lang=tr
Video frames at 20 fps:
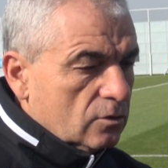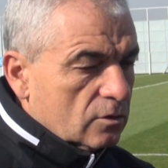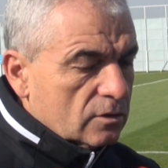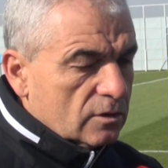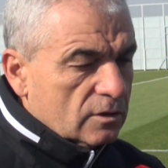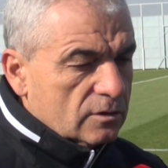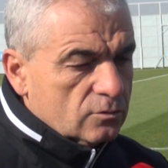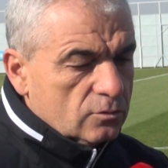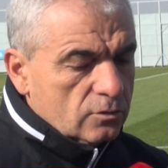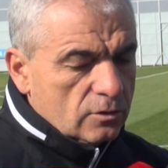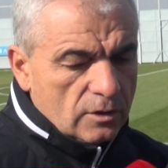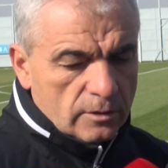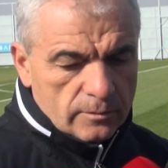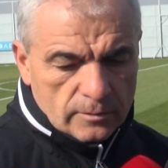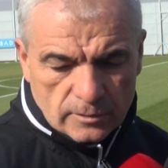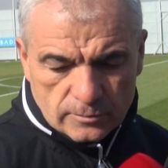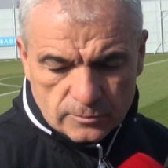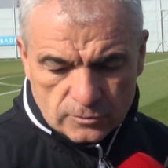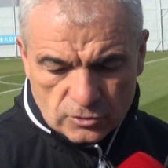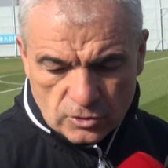orada
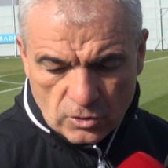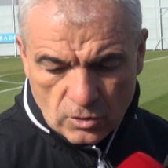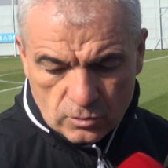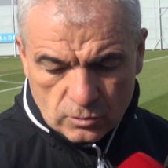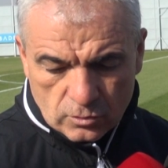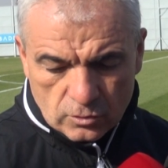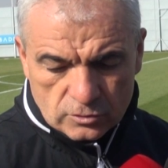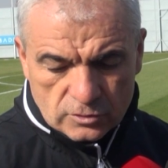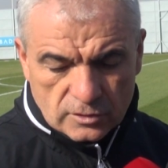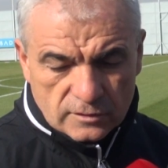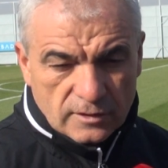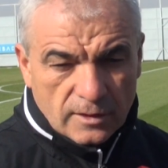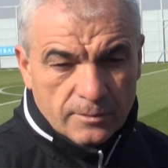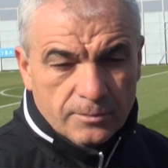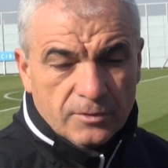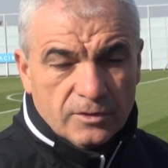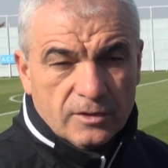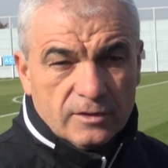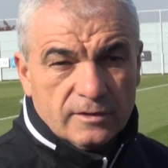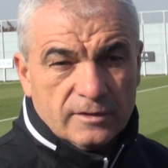söylemeye bir şey yok. Önce
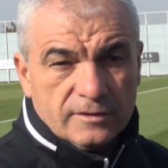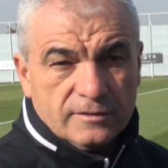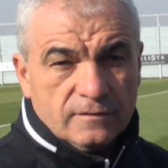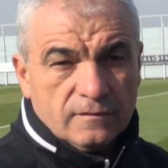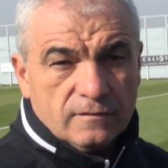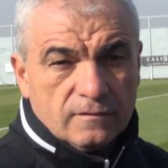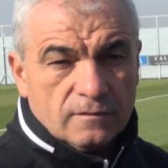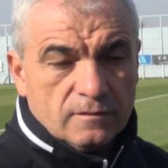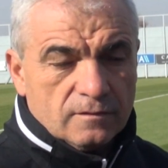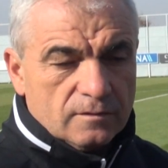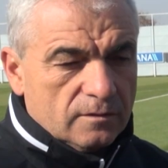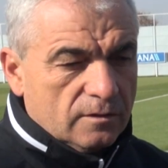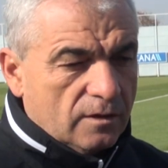tebrik ederiz.